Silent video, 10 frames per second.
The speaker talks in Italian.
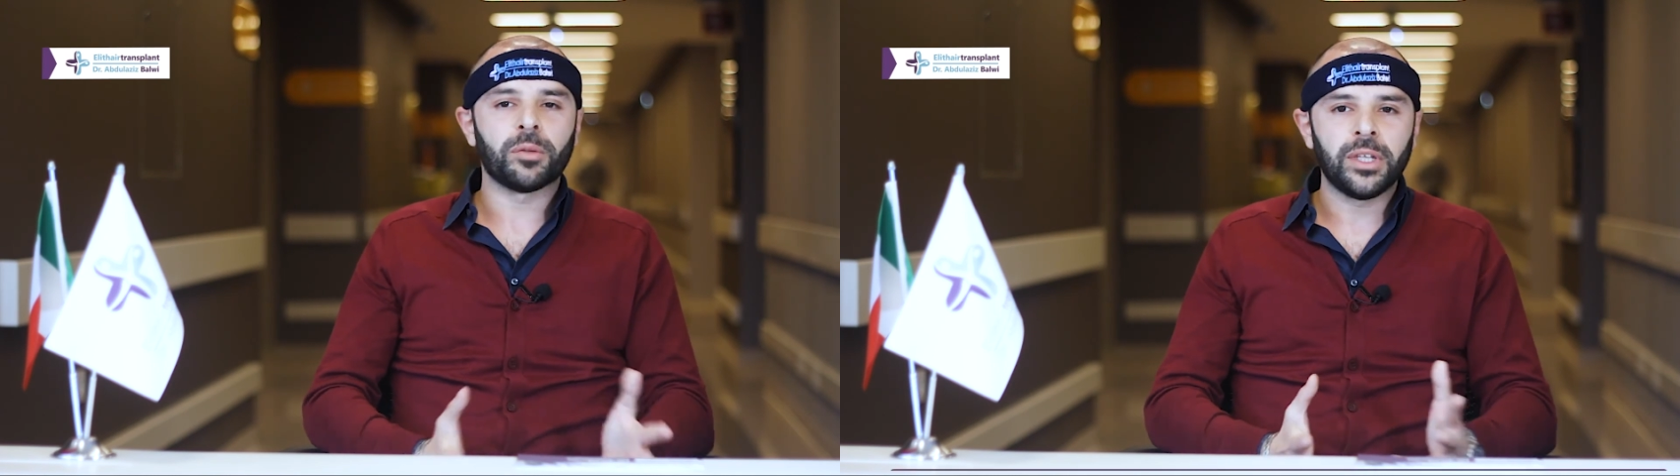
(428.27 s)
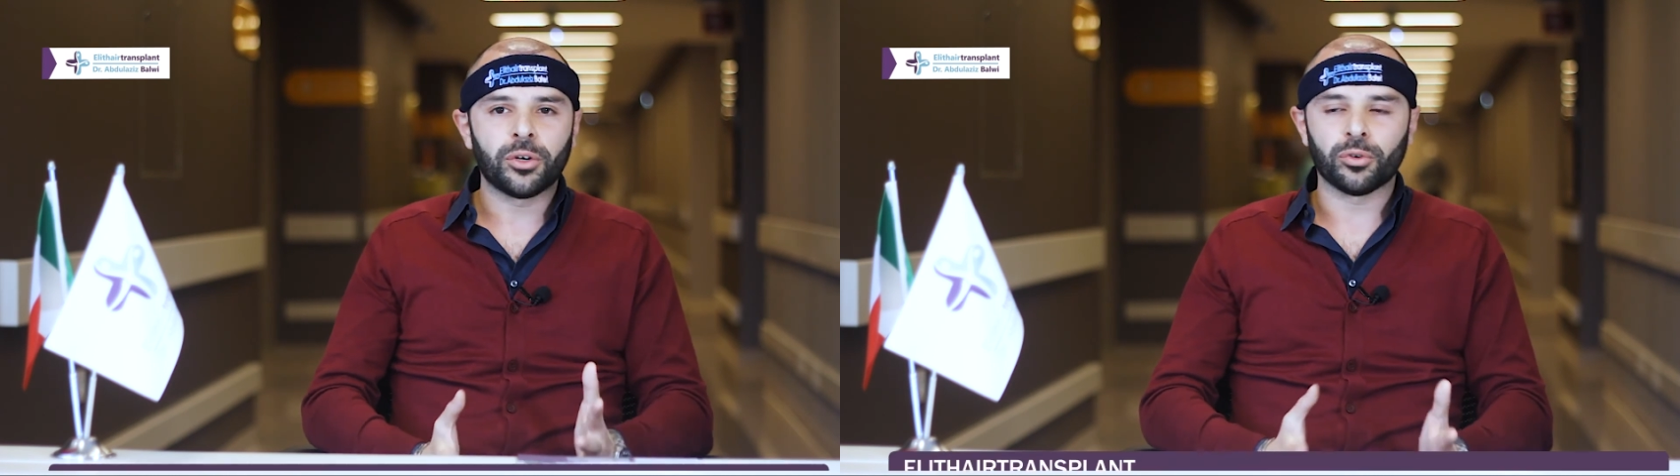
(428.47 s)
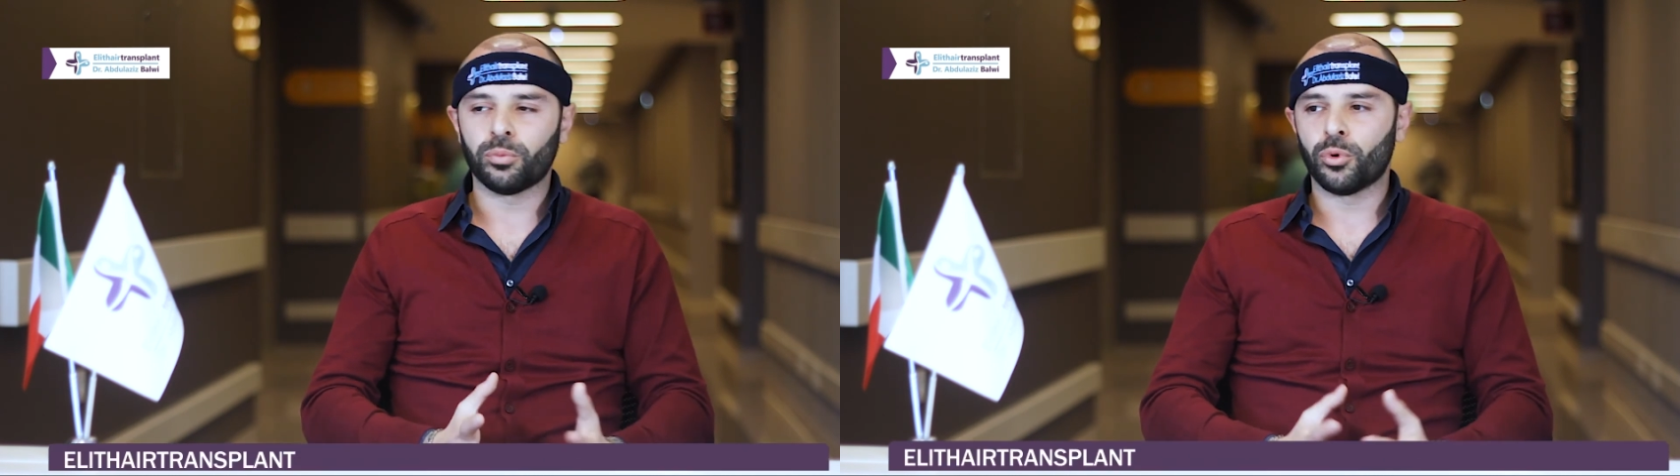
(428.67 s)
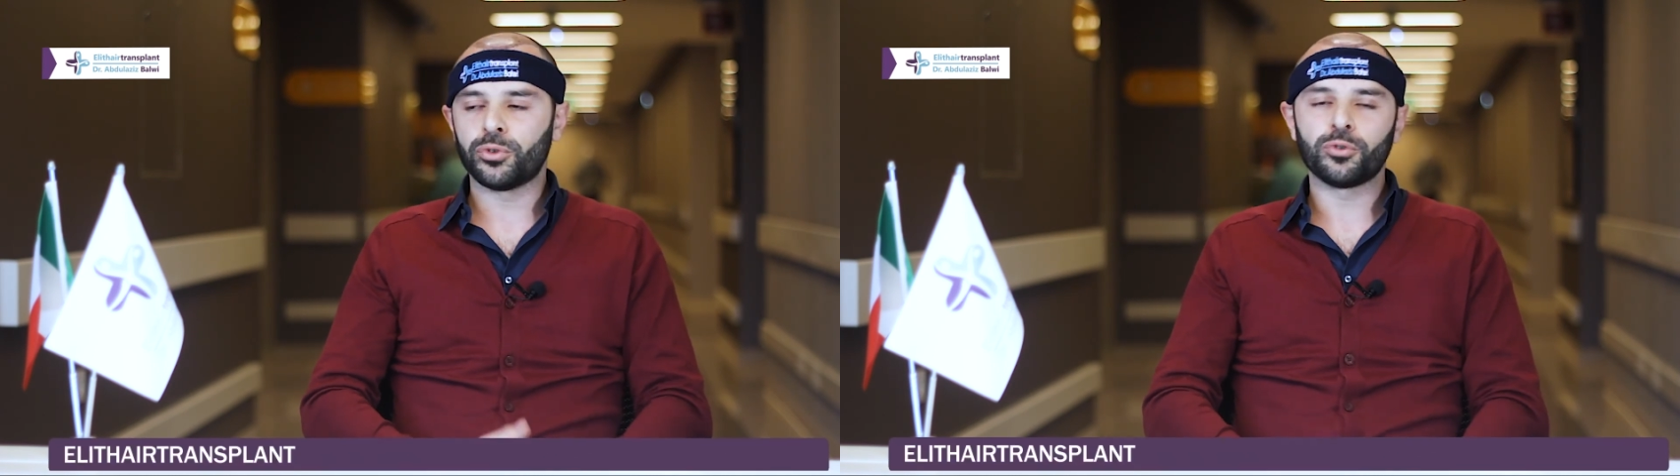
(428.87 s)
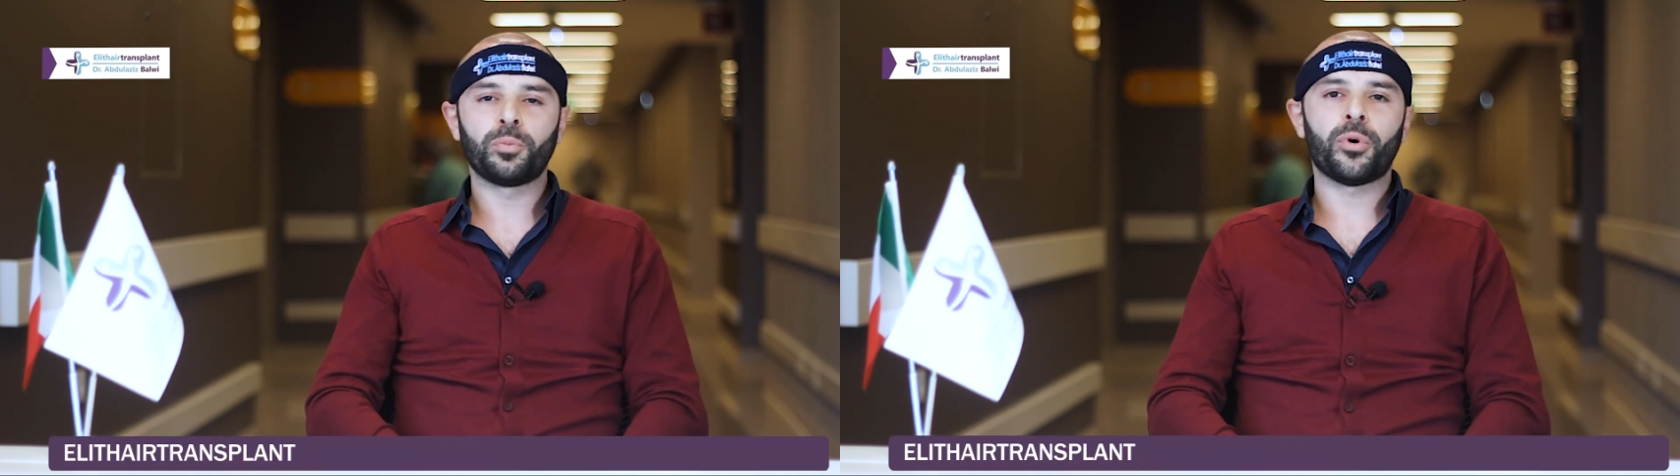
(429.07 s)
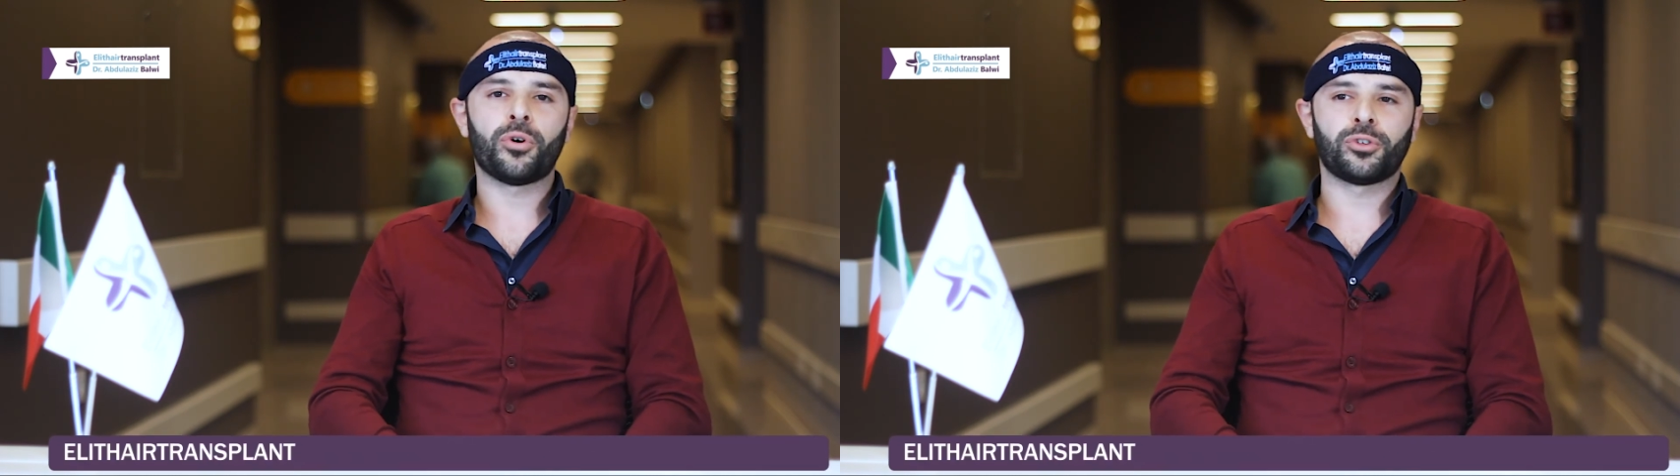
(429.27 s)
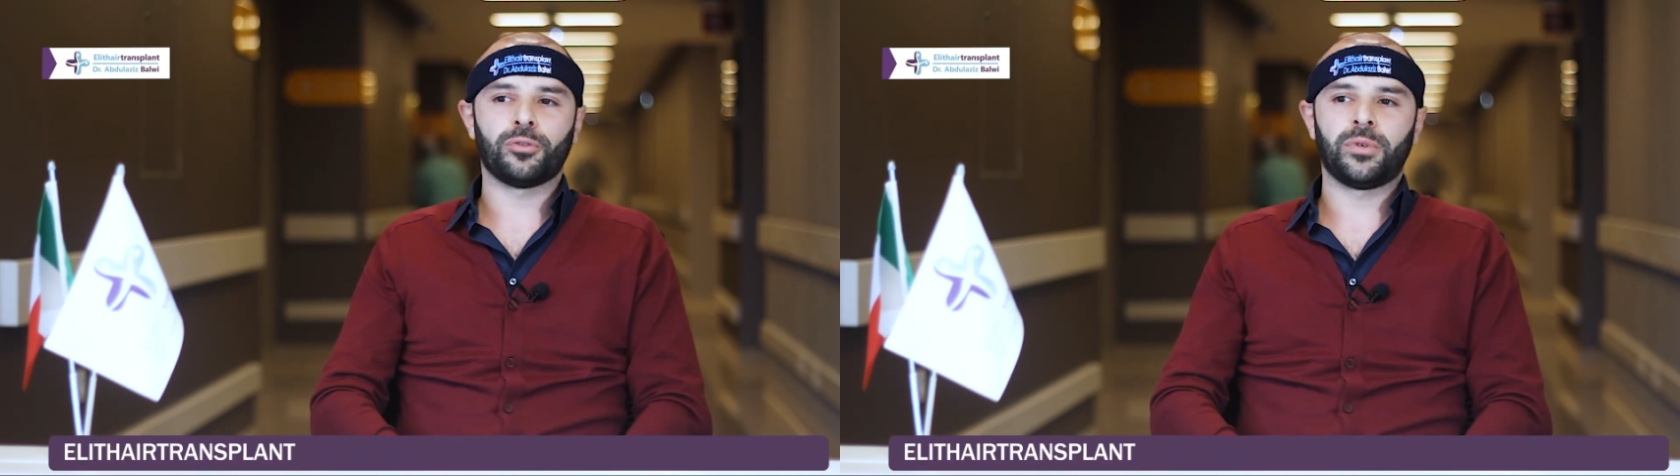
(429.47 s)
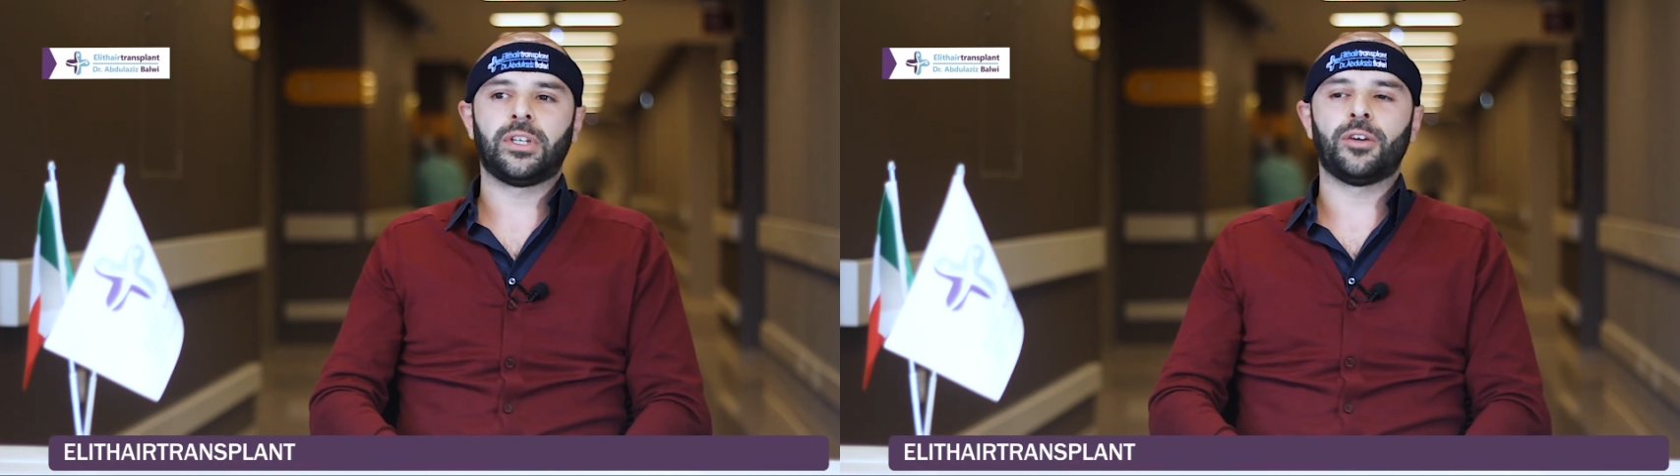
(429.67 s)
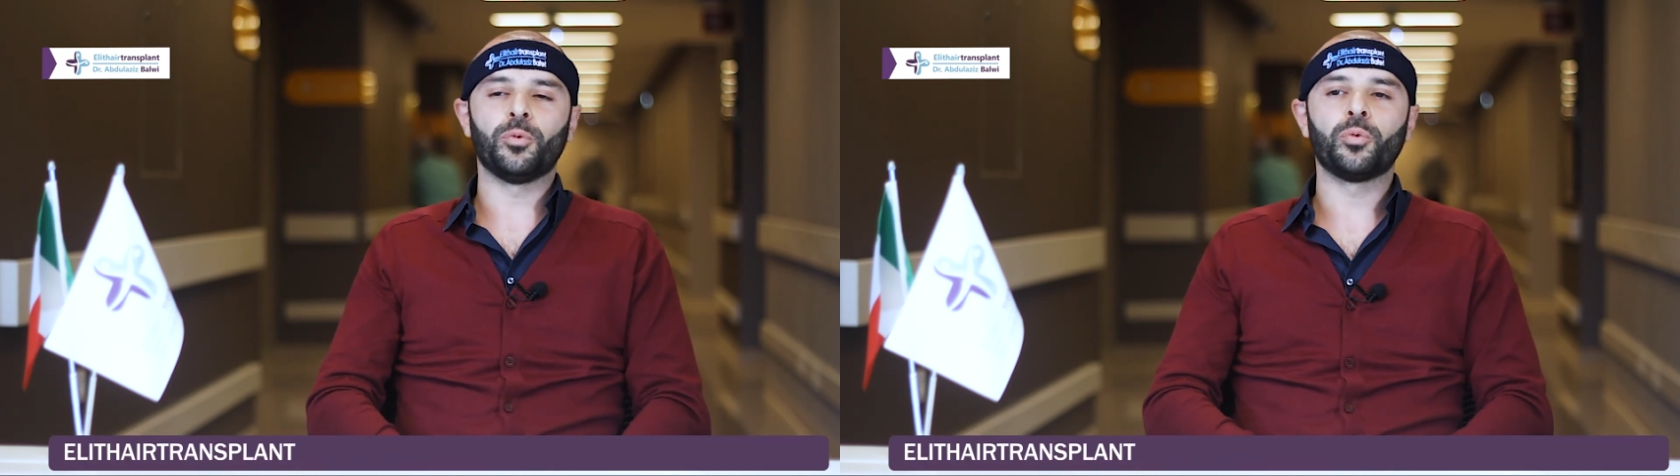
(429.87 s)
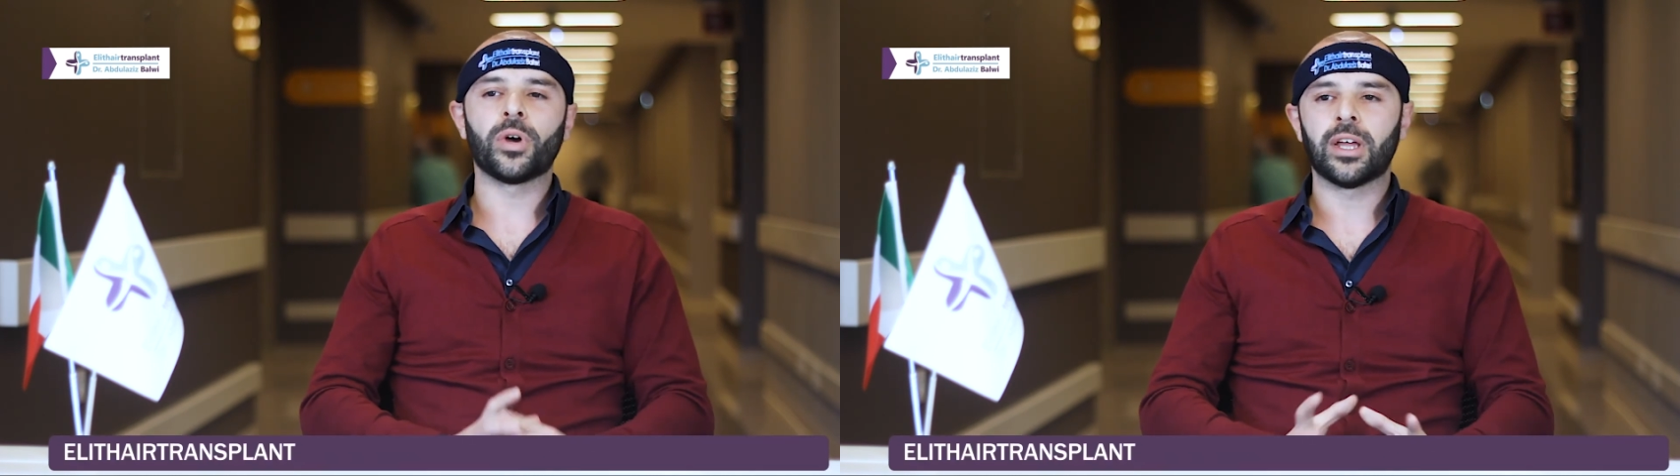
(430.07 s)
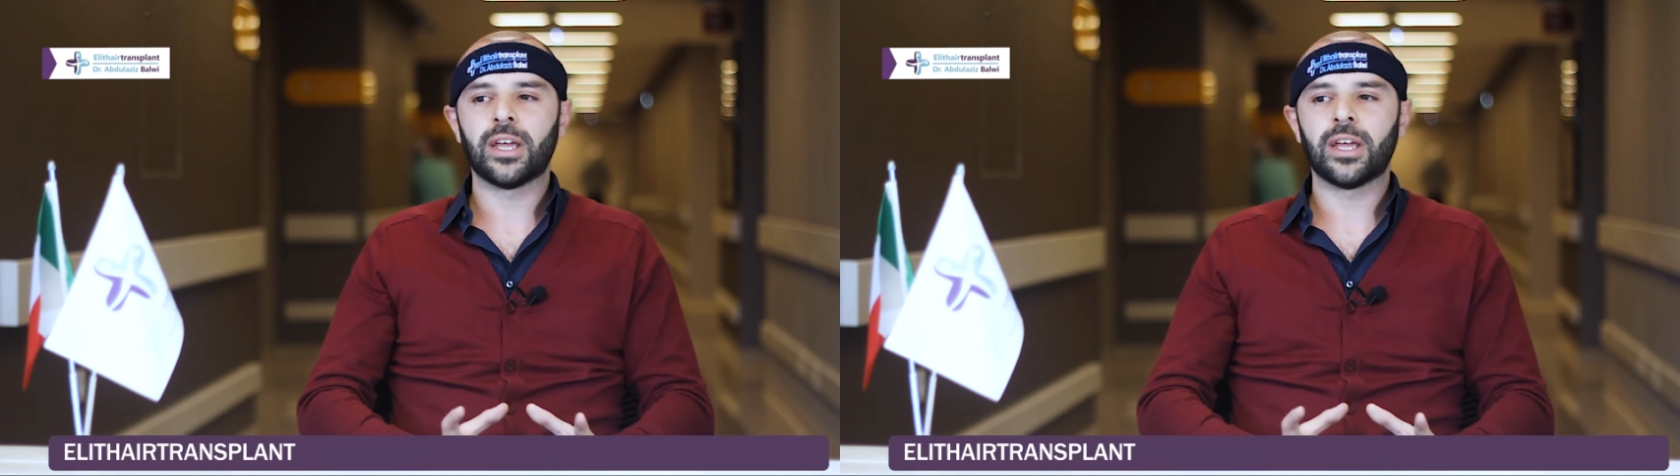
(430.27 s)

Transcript: amico un buon supporto perché comunque